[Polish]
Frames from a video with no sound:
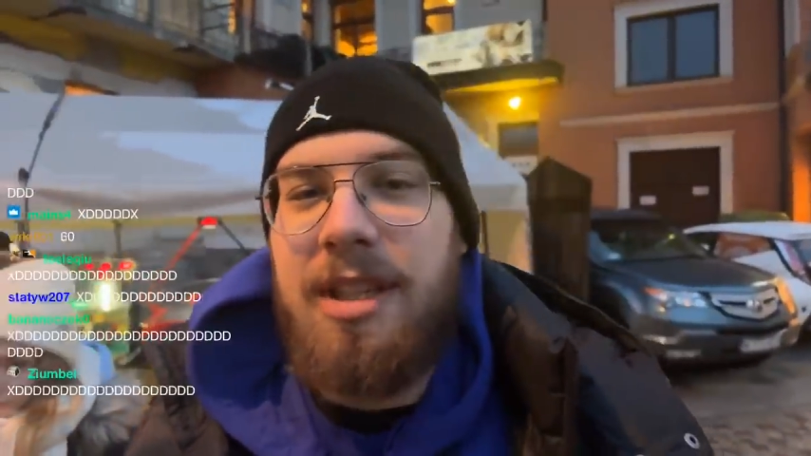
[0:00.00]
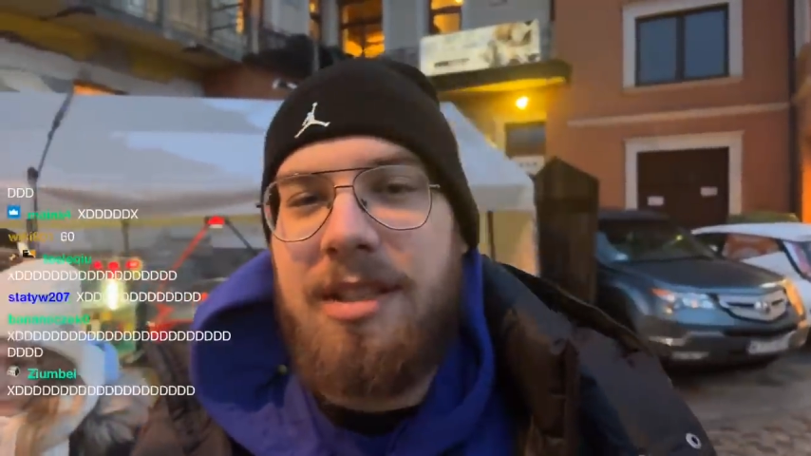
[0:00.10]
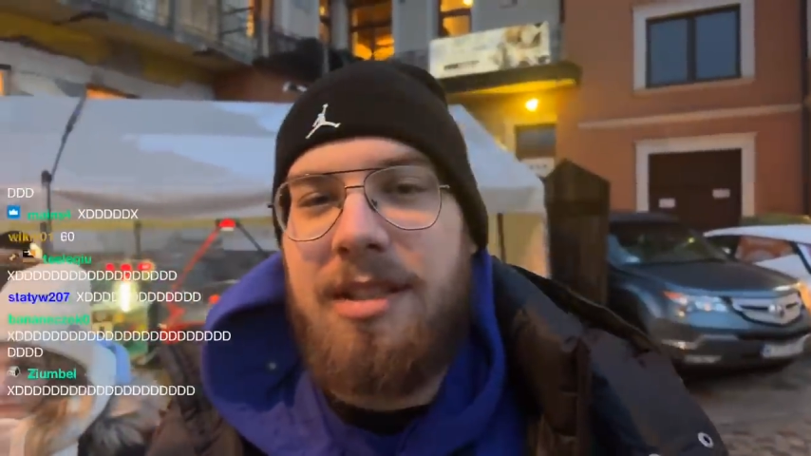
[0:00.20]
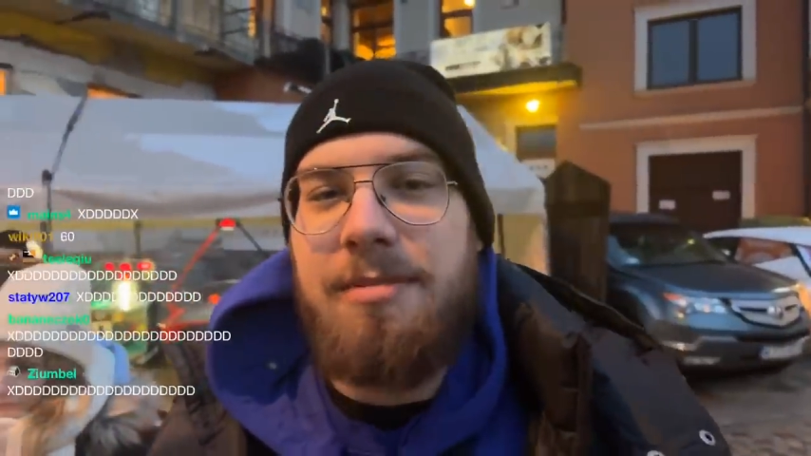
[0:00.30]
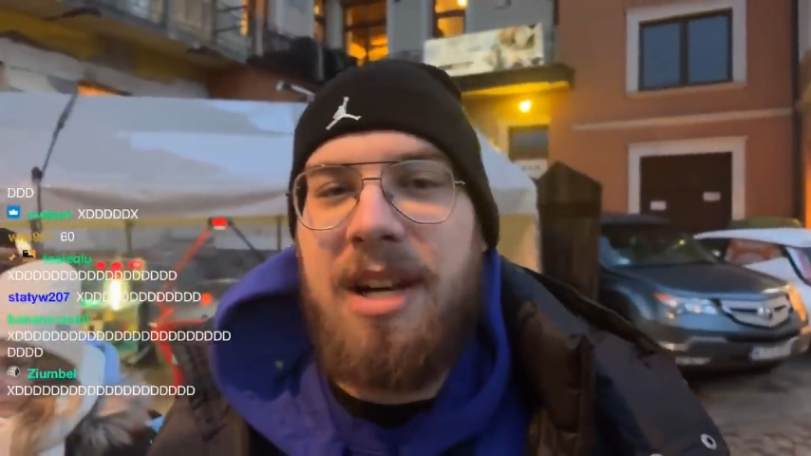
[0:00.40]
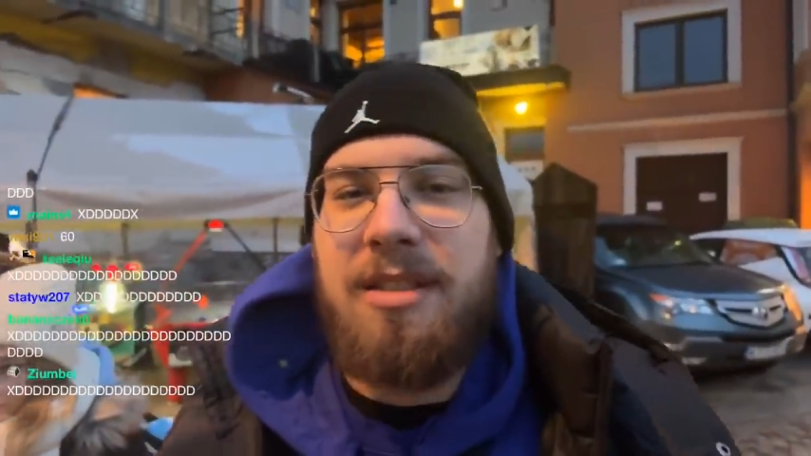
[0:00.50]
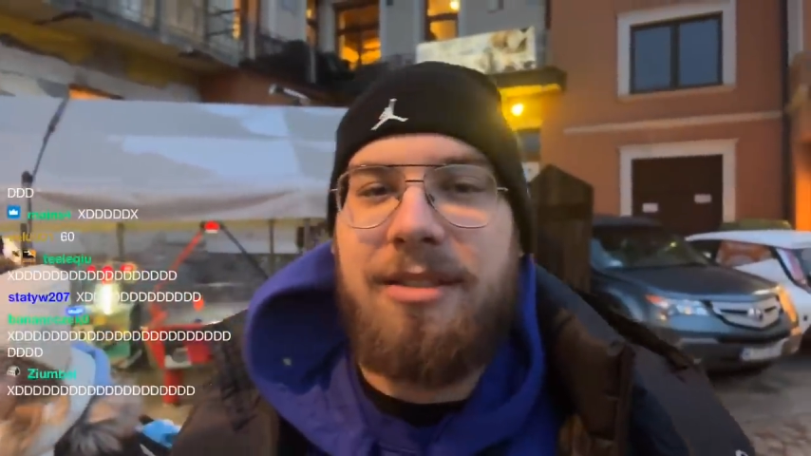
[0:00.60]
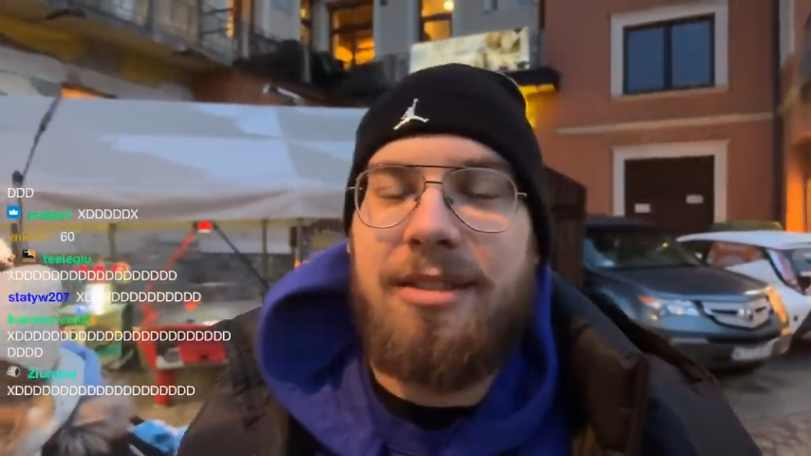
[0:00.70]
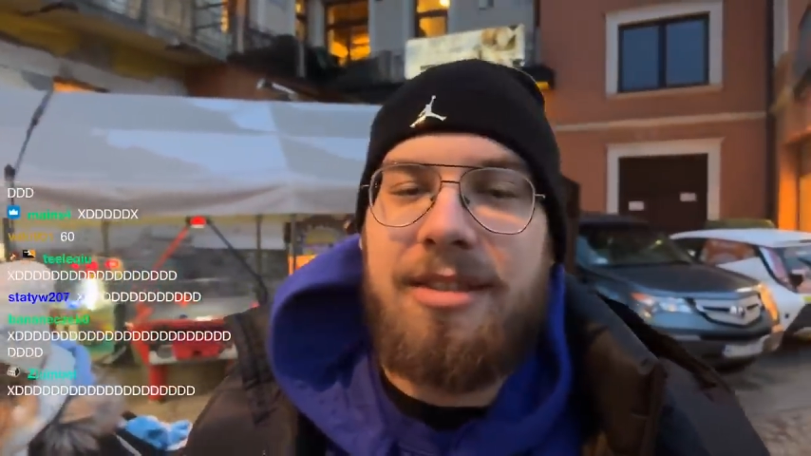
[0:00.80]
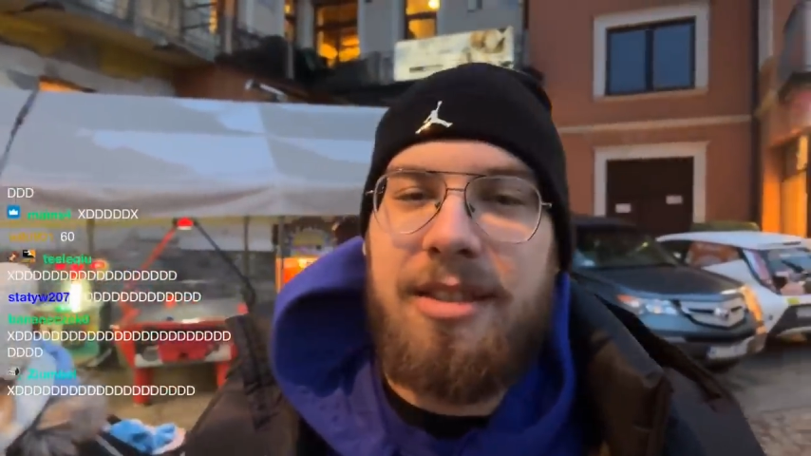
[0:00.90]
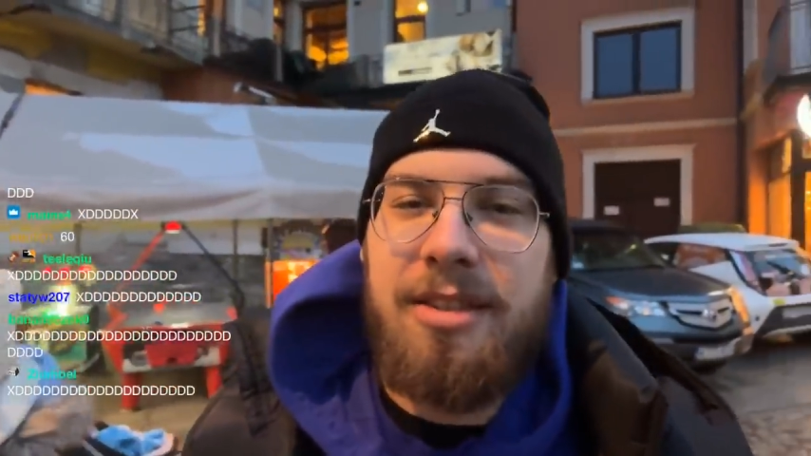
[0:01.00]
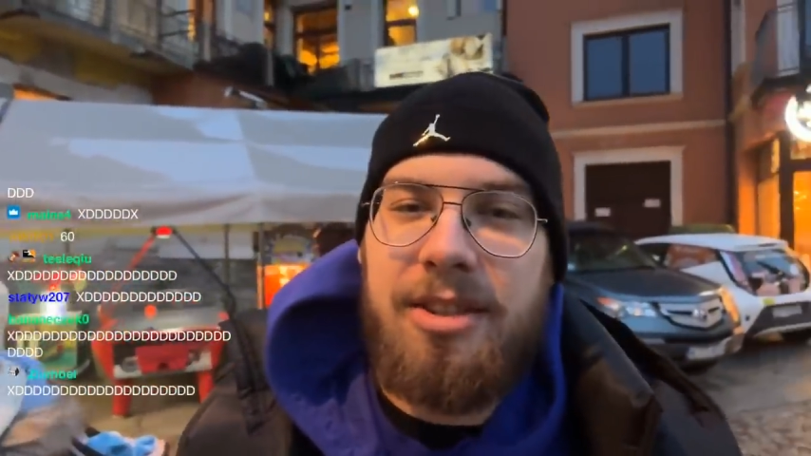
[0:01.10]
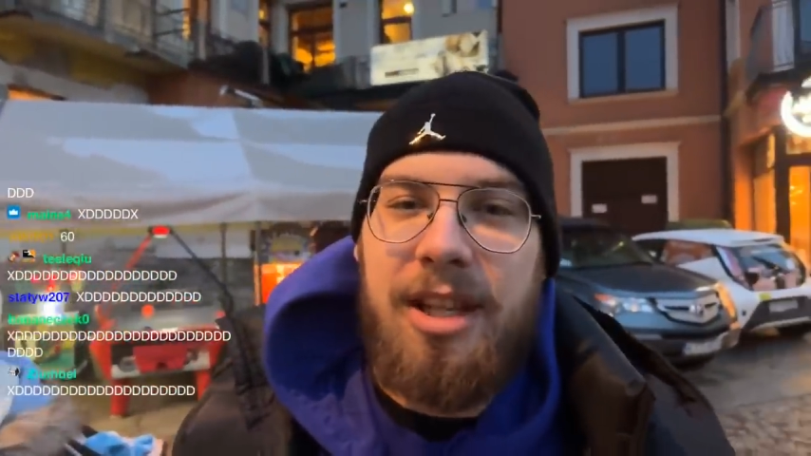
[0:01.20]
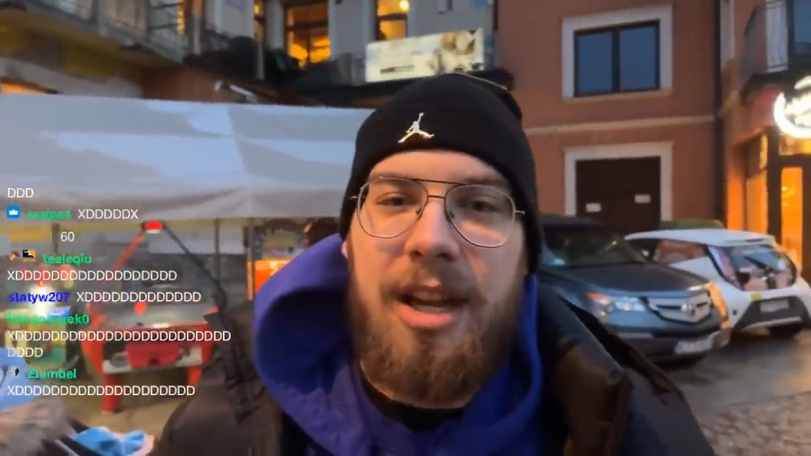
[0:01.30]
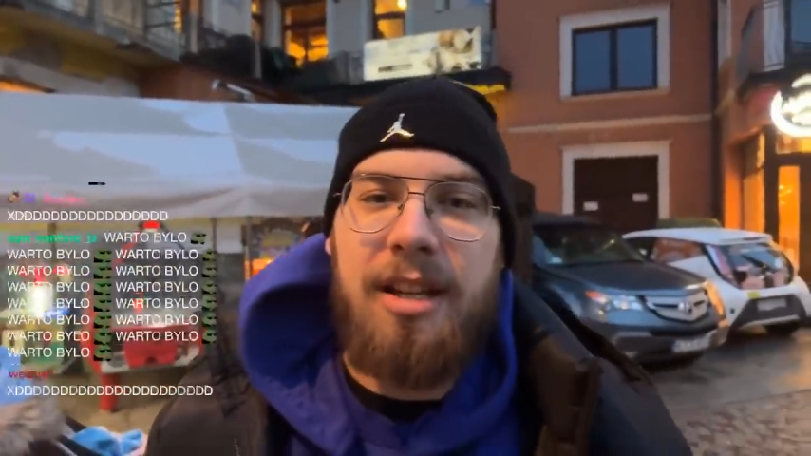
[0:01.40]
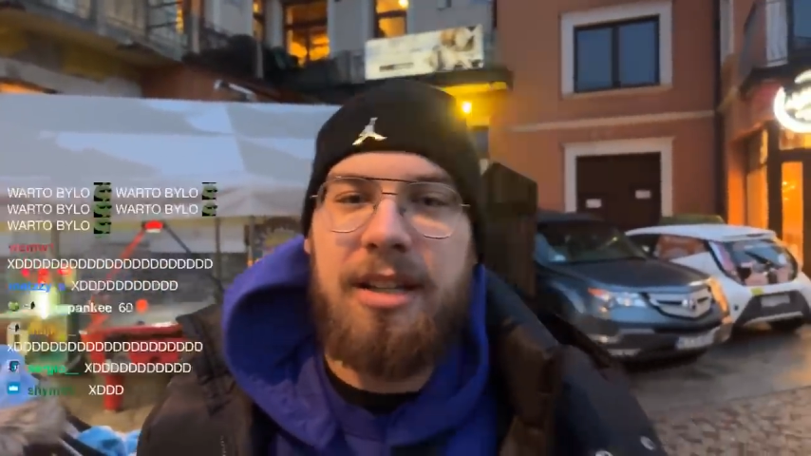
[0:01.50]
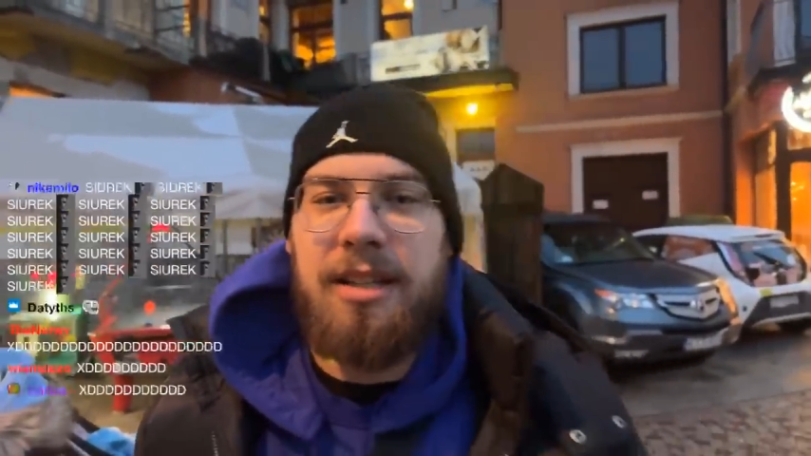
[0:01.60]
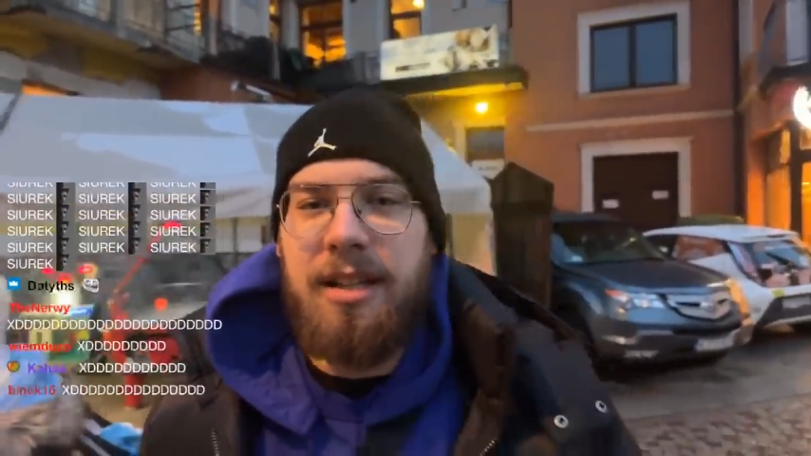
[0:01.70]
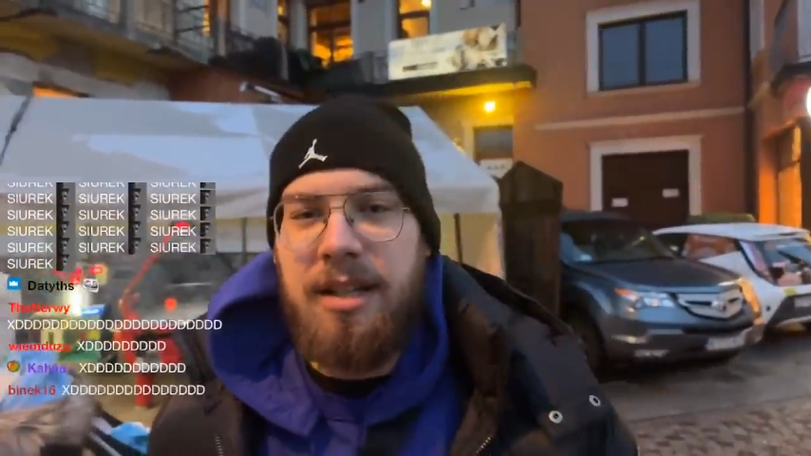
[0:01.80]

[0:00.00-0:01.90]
jest tam bardzo toksyczne,